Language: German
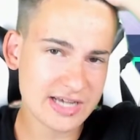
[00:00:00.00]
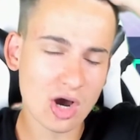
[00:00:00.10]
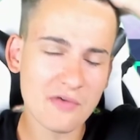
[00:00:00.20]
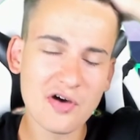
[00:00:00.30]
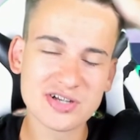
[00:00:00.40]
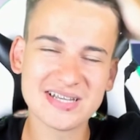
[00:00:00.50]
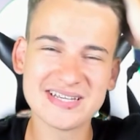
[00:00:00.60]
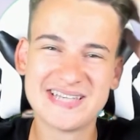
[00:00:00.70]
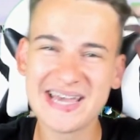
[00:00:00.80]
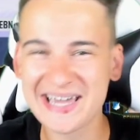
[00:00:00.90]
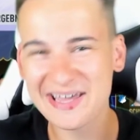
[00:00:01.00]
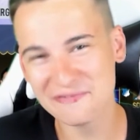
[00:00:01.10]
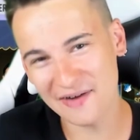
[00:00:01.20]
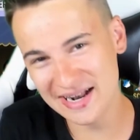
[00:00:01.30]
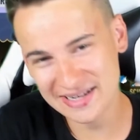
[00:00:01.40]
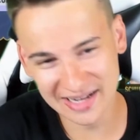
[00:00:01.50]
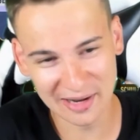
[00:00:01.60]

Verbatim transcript: Ja, ich hoffe, euch hat die Serie gefallen.